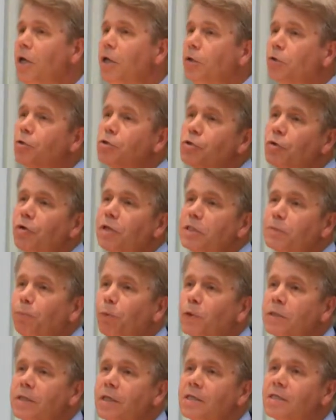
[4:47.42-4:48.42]
То, что
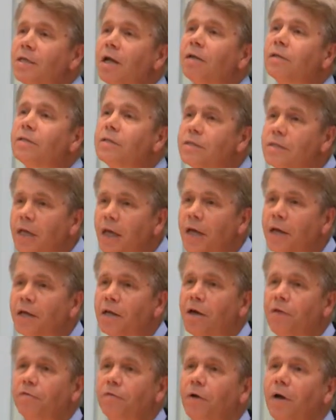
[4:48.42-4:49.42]
Господь создал
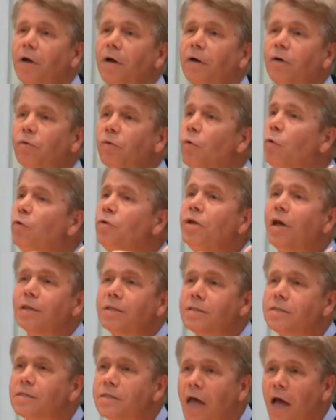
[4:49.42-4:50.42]
церковь, Он не
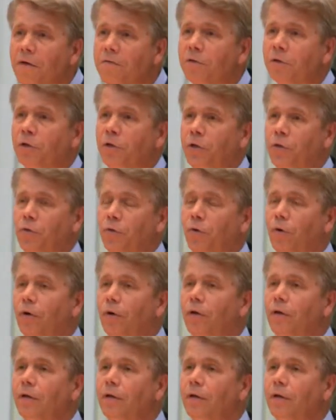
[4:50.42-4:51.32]
оставил ее.